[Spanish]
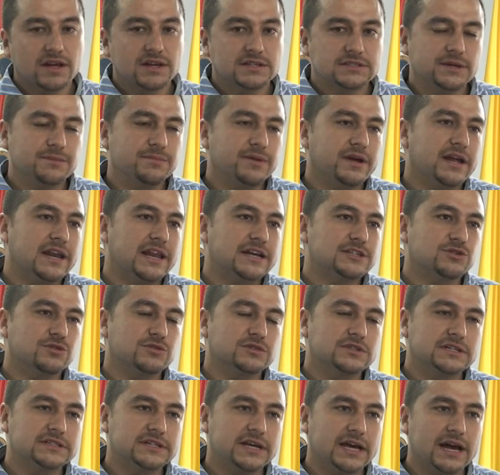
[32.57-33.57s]
siempre que las
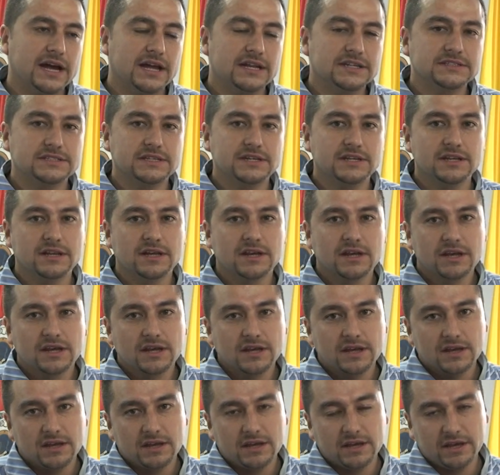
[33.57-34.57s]
cosas se hacen
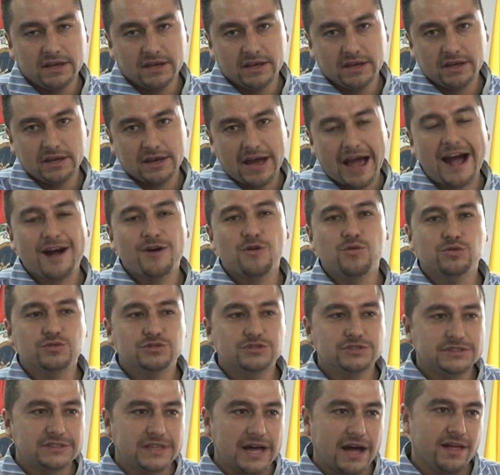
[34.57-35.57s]
eh,
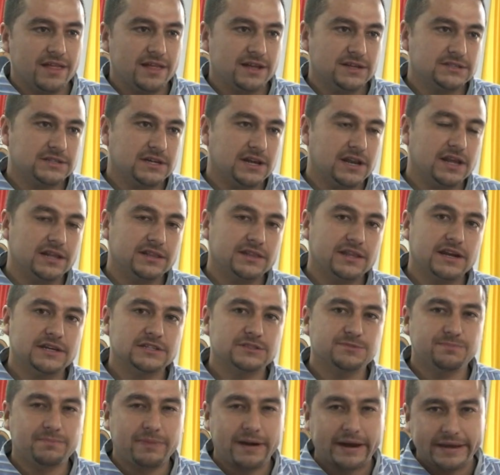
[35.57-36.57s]
ajustadas a la
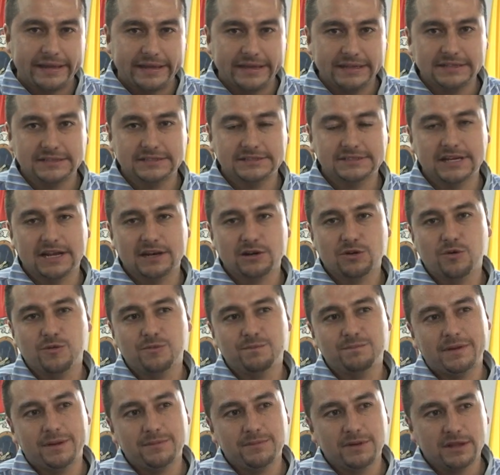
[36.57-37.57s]
transparencia, al
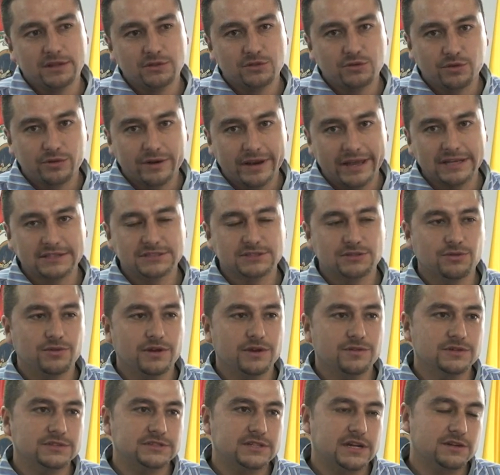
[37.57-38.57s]
cumplimiento honesto
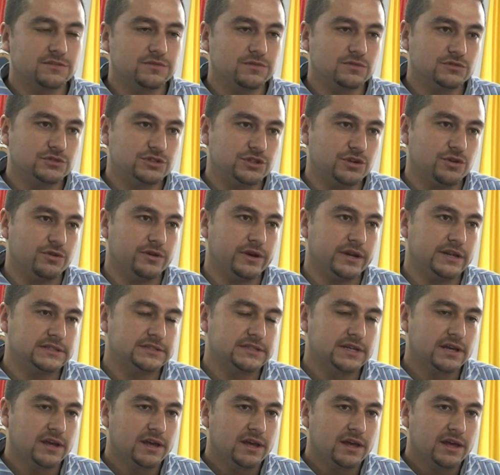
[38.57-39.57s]
de nuestras
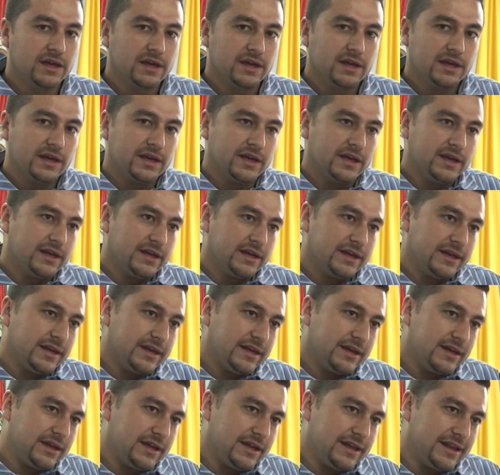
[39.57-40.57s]
funciones
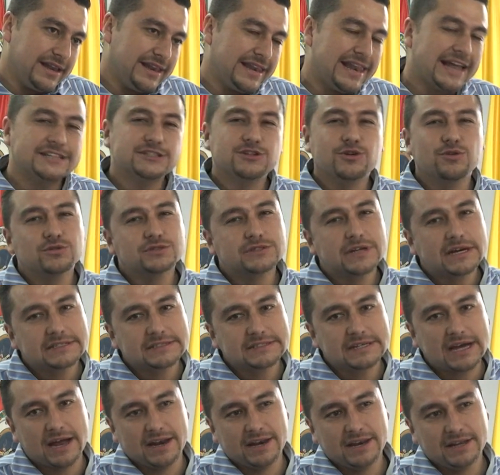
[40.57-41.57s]
las cosas
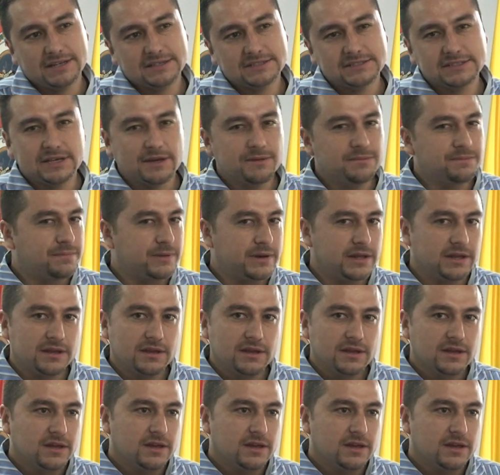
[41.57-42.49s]
salen. Siempre